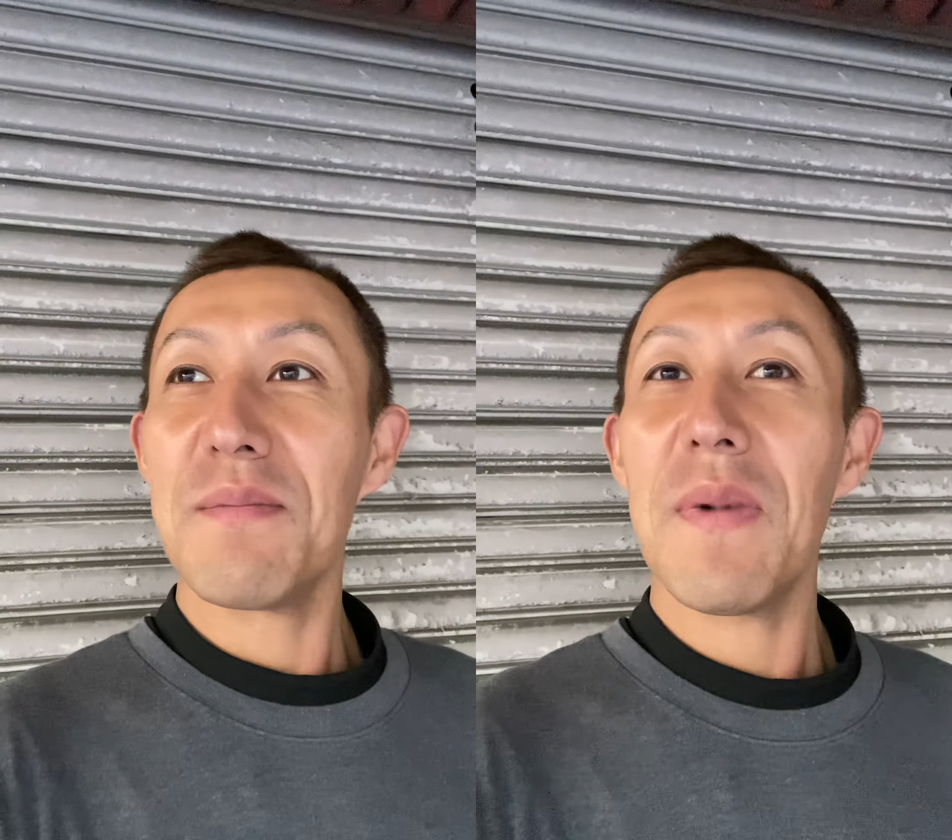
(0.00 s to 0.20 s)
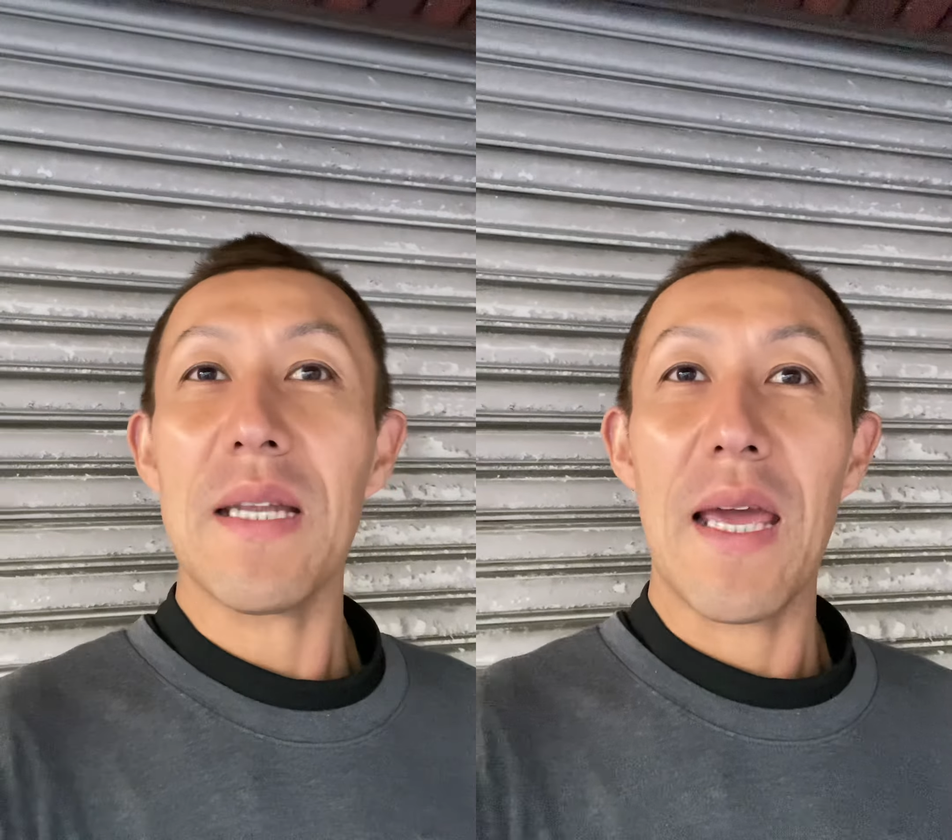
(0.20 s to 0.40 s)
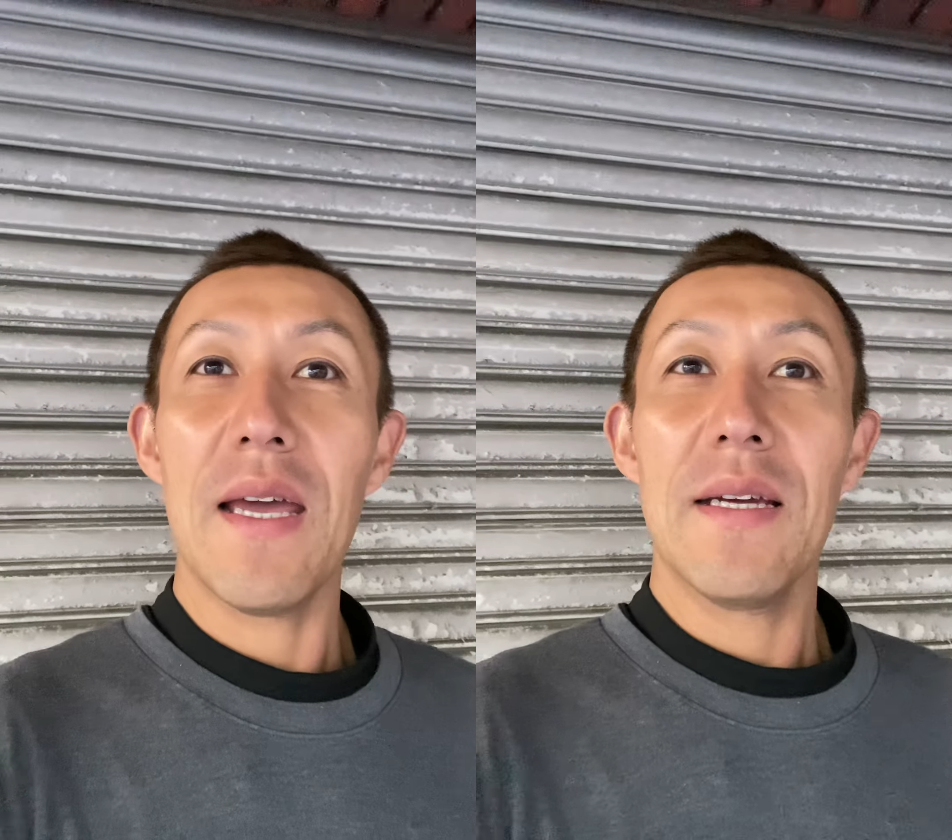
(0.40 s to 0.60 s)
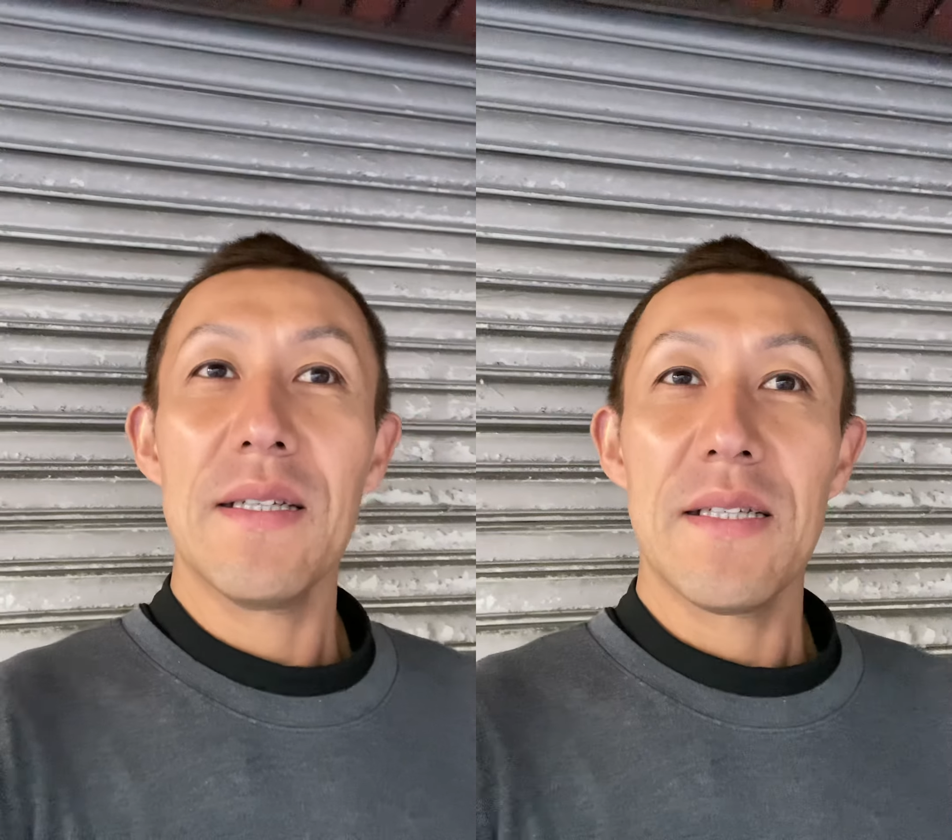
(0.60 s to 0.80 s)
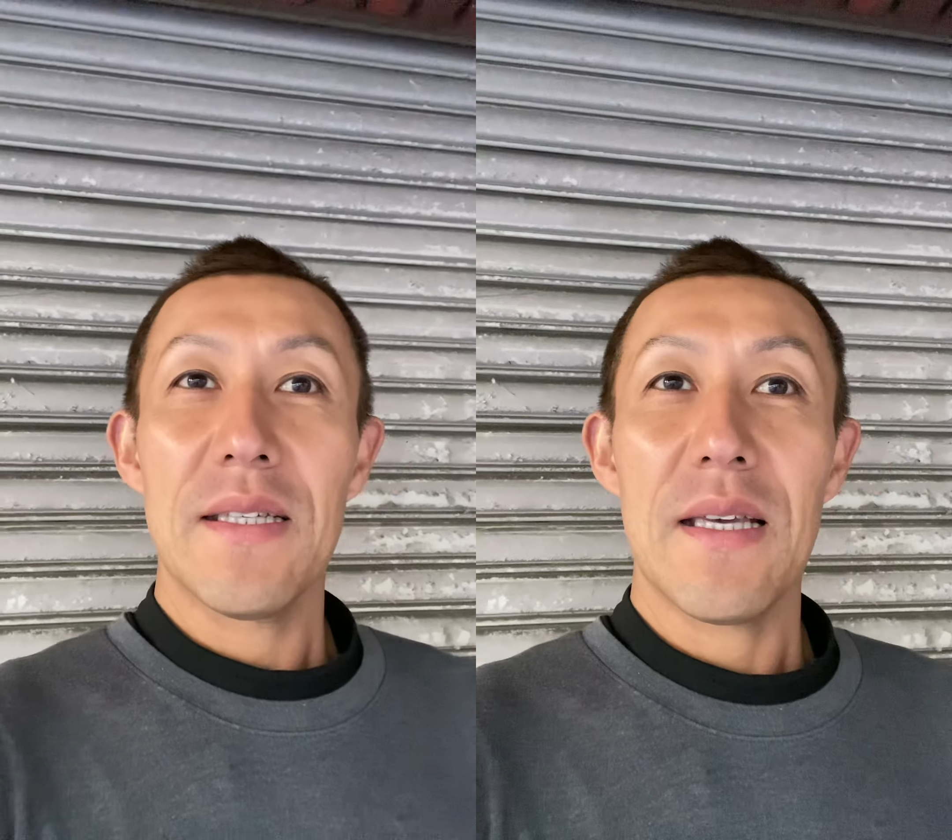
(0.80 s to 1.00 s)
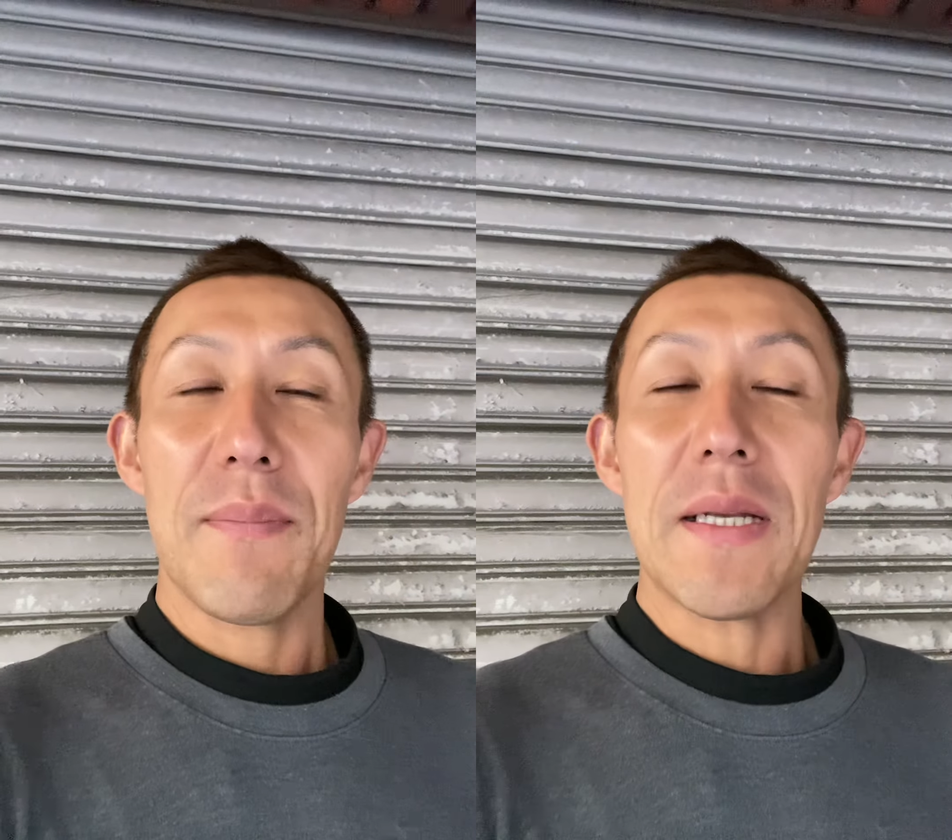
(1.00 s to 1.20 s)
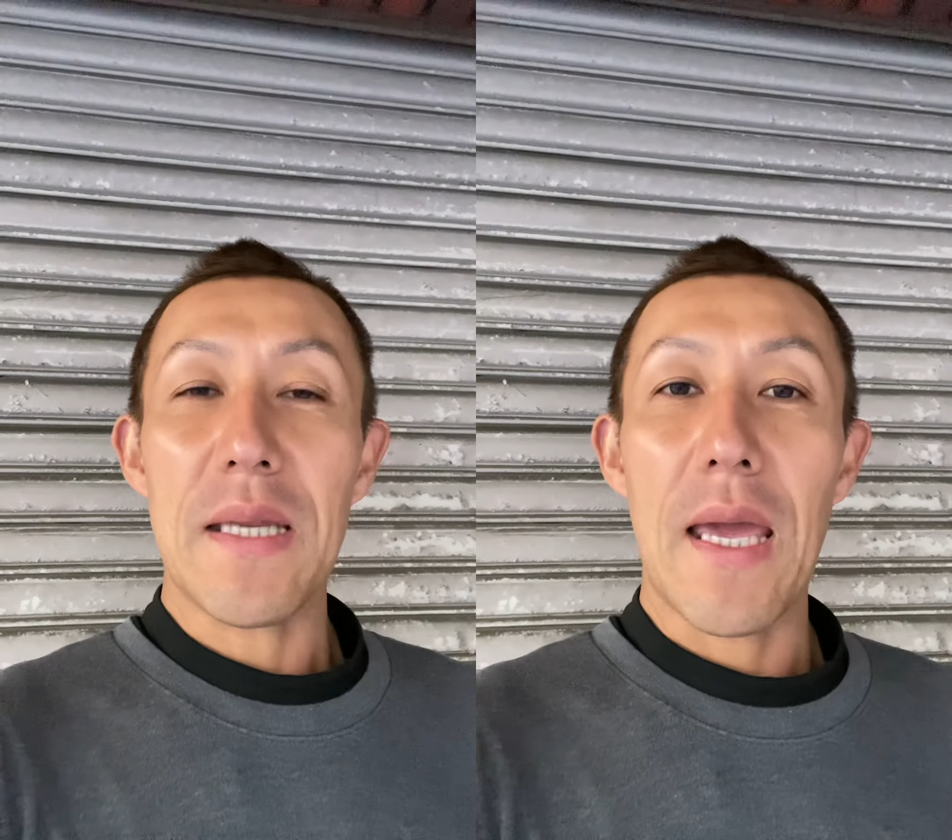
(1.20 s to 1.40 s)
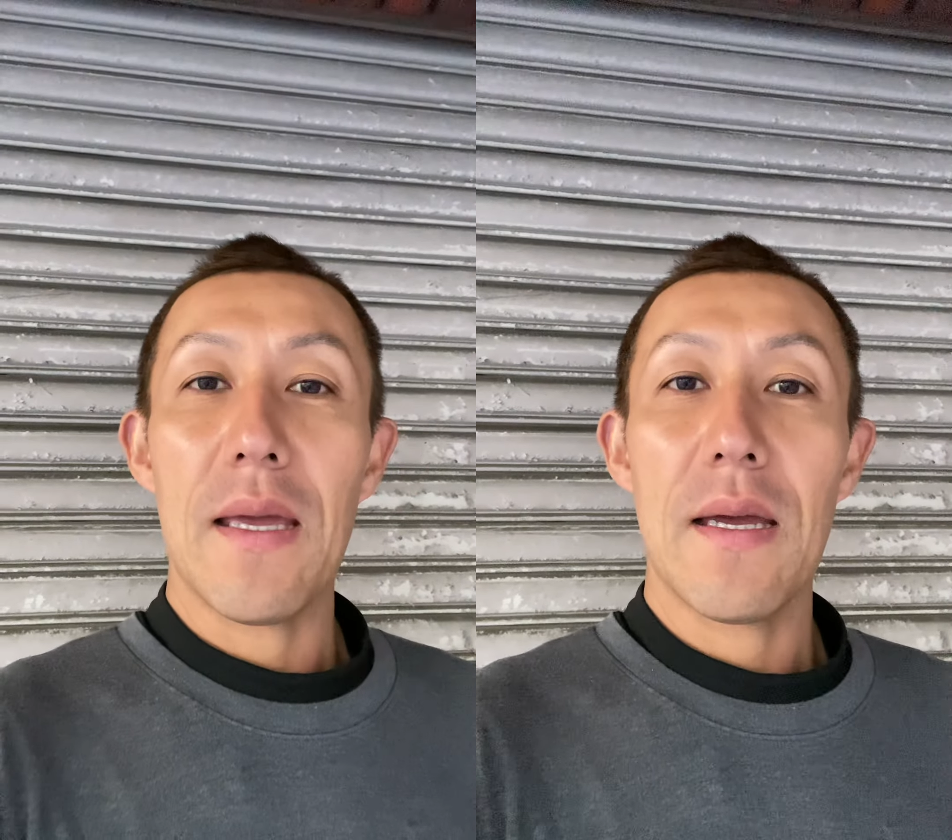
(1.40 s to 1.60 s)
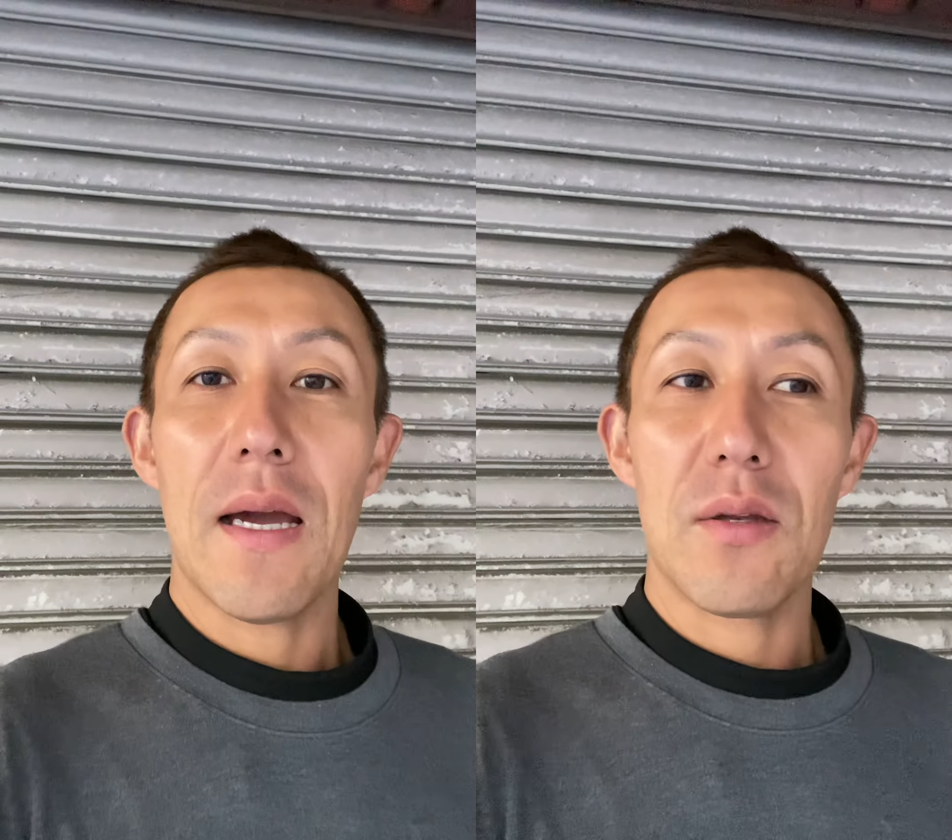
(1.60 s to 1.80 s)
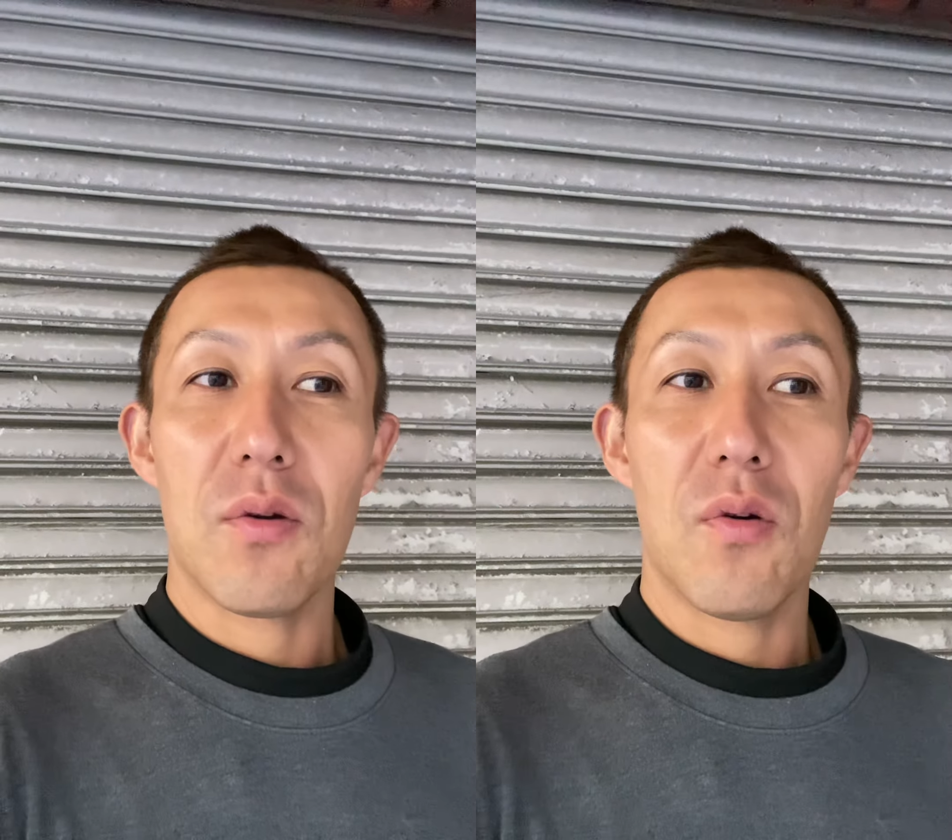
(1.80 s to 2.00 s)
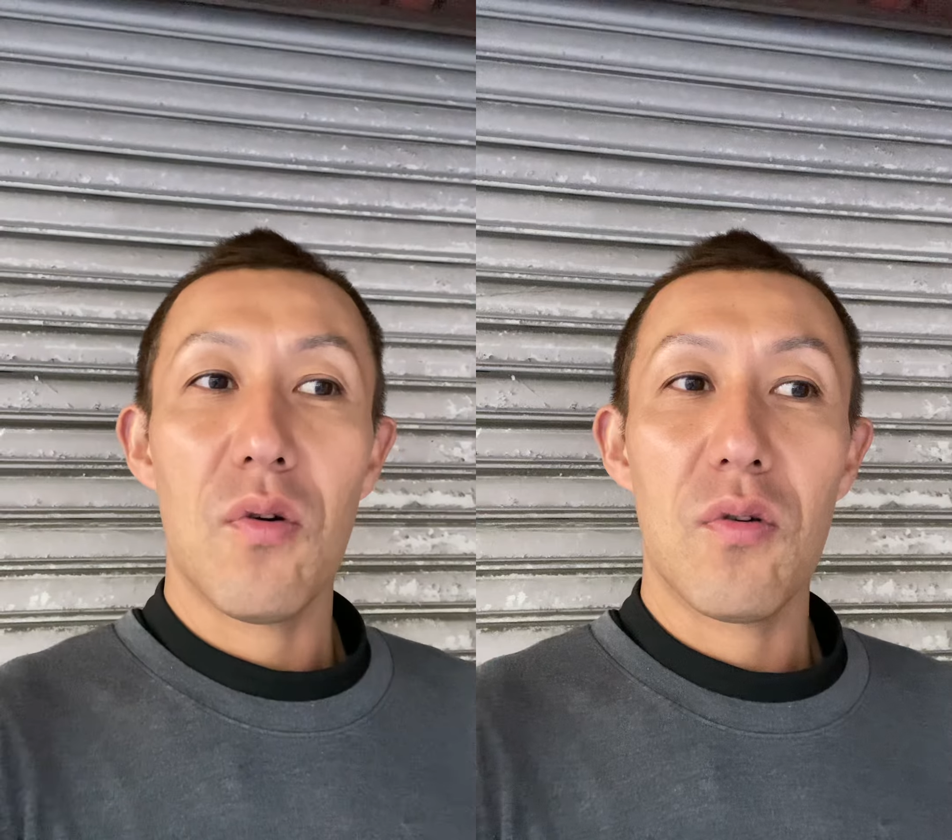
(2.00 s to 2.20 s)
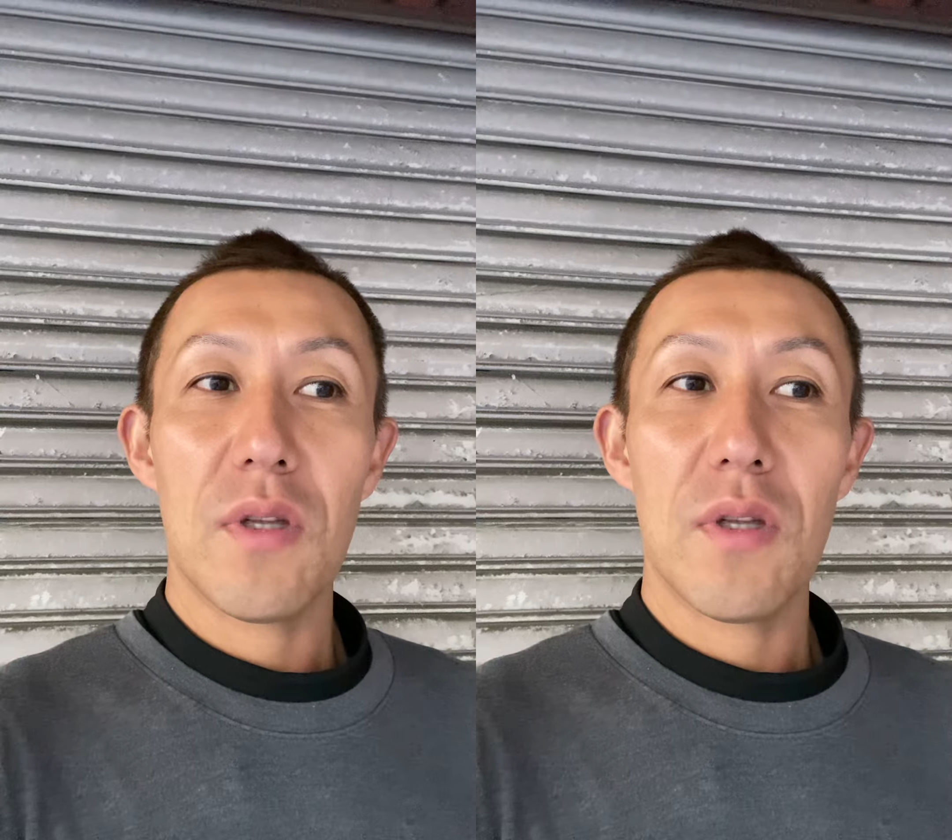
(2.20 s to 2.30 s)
まあねやっぱりねあのー、